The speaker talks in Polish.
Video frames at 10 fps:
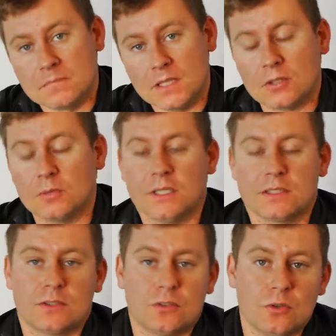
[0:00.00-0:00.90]

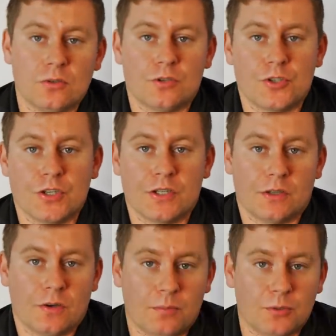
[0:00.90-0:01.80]
natomiast to czy
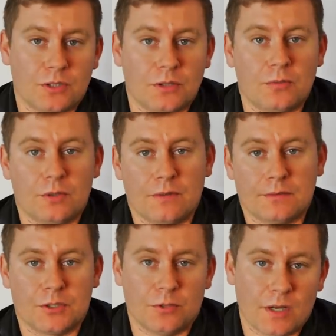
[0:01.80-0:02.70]
oprócz tego były dwa
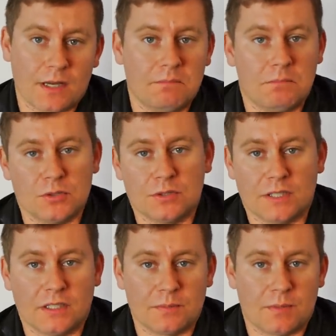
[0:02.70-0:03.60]
w skrzydłach
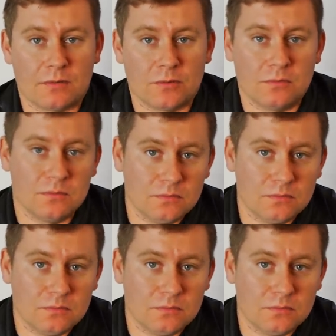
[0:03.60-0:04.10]
pozostaje sprawą